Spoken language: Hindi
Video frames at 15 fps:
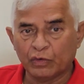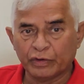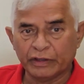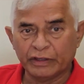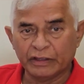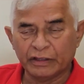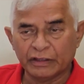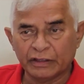
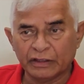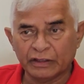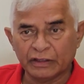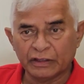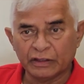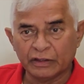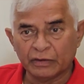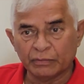होगी
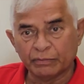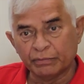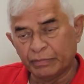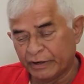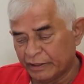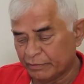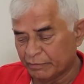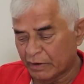
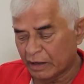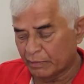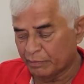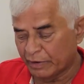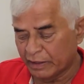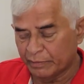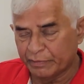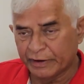बड़ी माँ
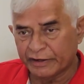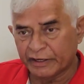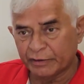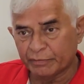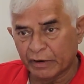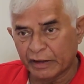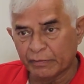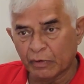बड़ी बेटी
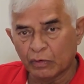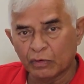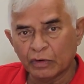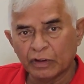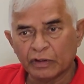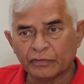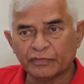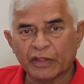बड़ी बहू
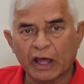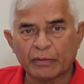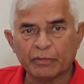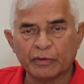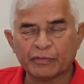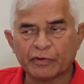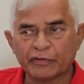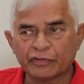
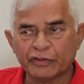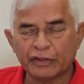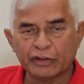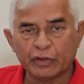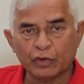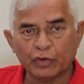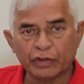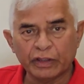धार्मिक प्रवृत्ति
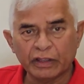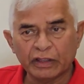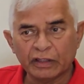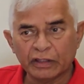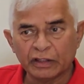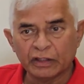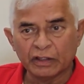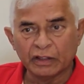की होगी
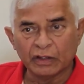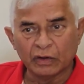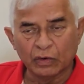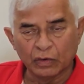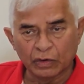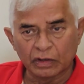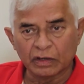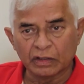
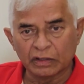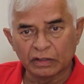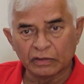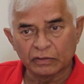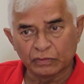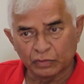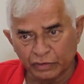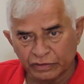और
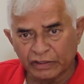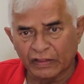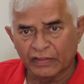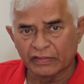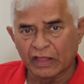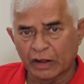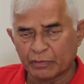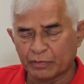थोड़ी
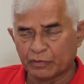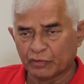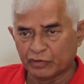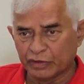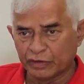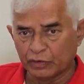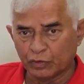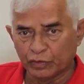ज़्यादा धार्मिक
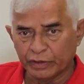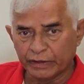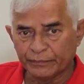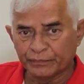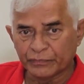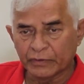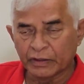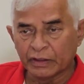प्रवृत्ति की होगी
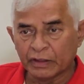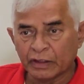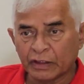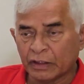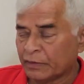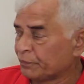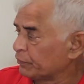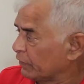
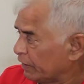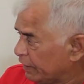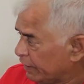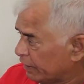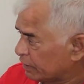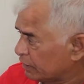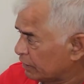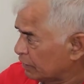
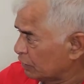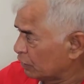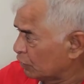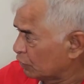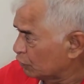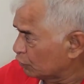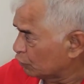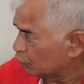एक
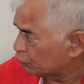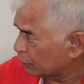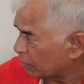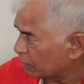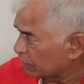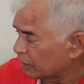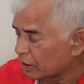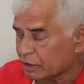
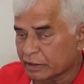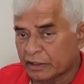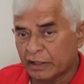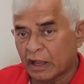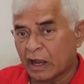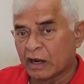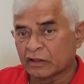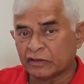दूसरा घर
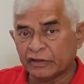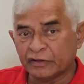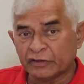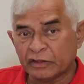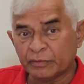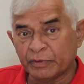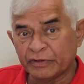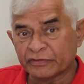की आर्थिक
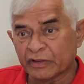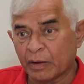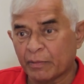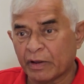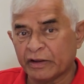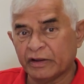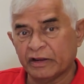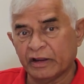स्थिति बड़ी
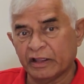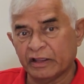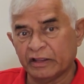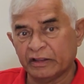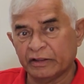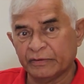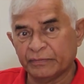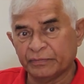सामान्य रहेगी